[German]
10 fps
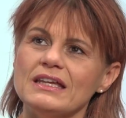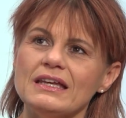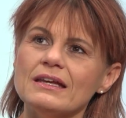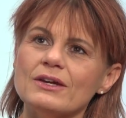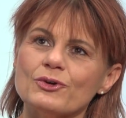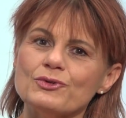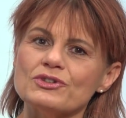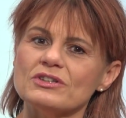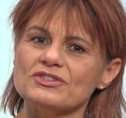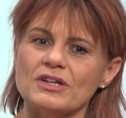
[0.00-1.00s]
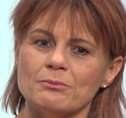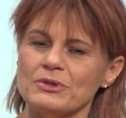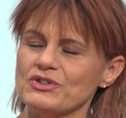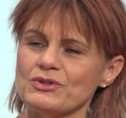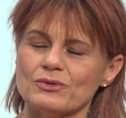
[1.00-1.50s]
nie künstlerische
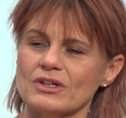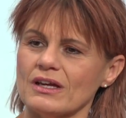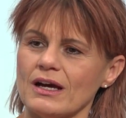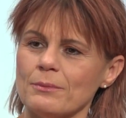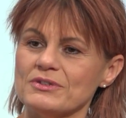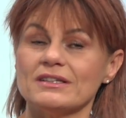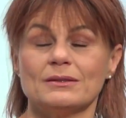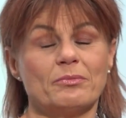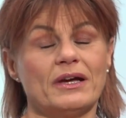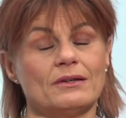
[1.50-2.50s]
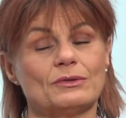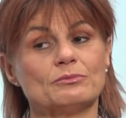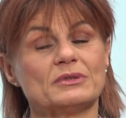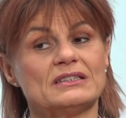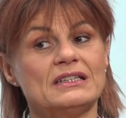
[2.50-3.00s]
Ambitionen gehabt. Sie können beide
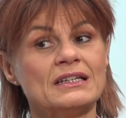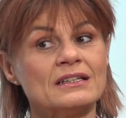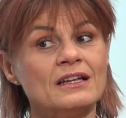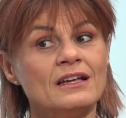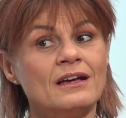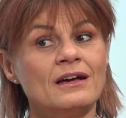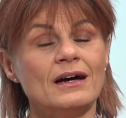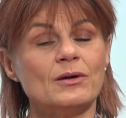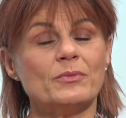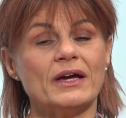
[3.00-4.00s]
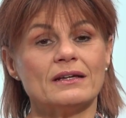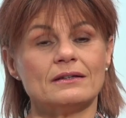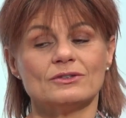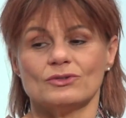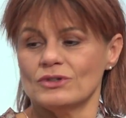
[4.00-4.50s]
super singen, haben beide
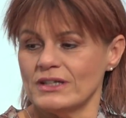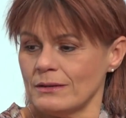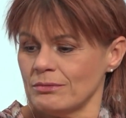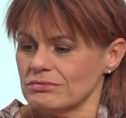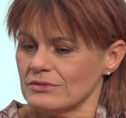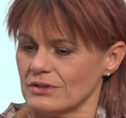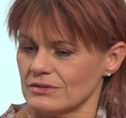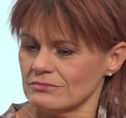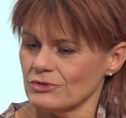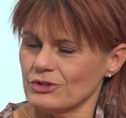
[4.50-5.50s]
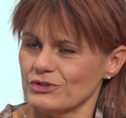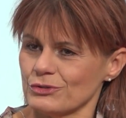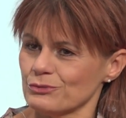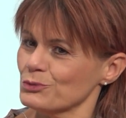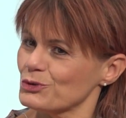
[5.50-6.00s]
ein tolle, äh, tolles
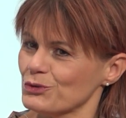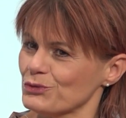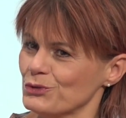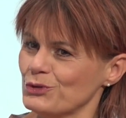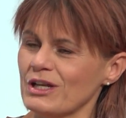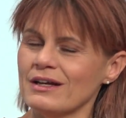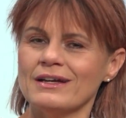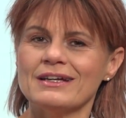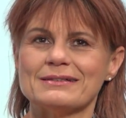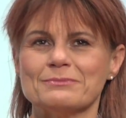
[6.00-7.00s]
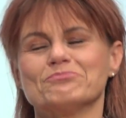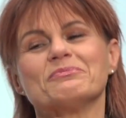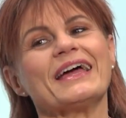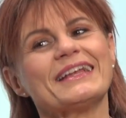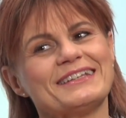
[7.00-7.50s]
Rhythmusgefühl, sind
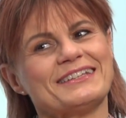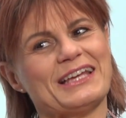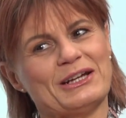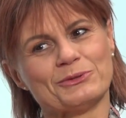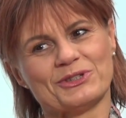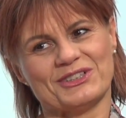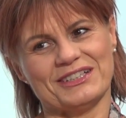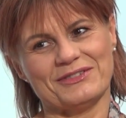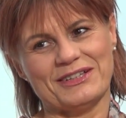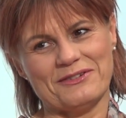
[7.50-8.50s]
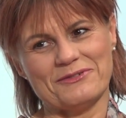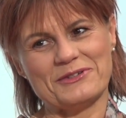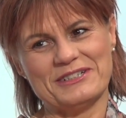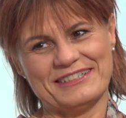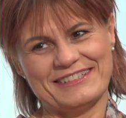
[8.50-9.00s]
beide sehr lustig, wenn sie
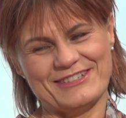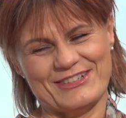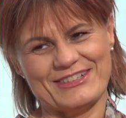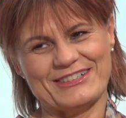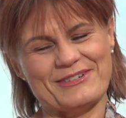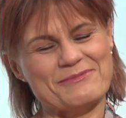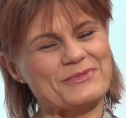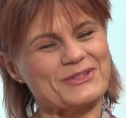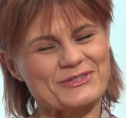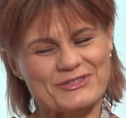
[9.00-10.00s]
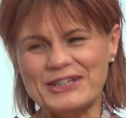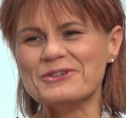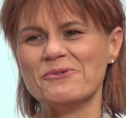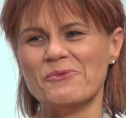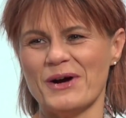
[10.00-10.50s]
wollen. Also sie haben viel
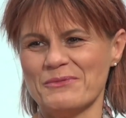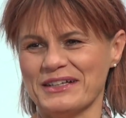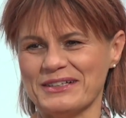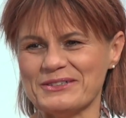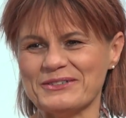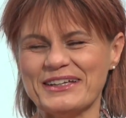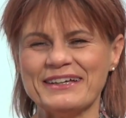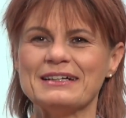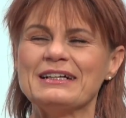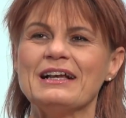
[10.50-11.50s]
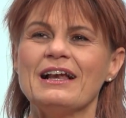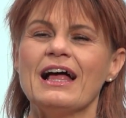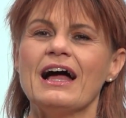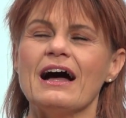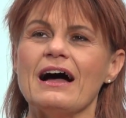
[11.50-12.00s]
Humor, meine Söhne.
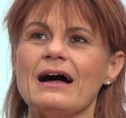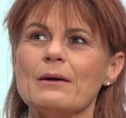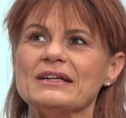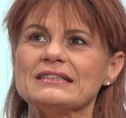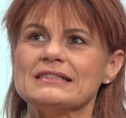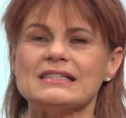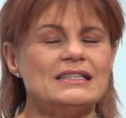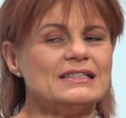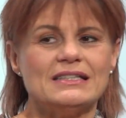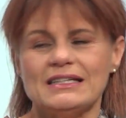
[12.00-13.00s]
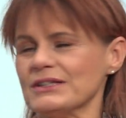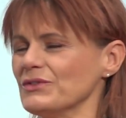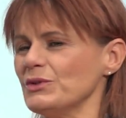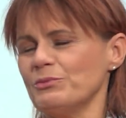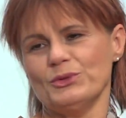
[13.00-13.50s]
Aber es zieht sie nicht
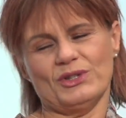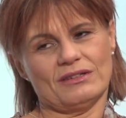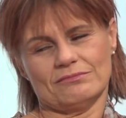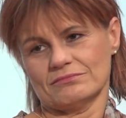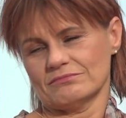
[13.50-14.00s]
auf die Bühne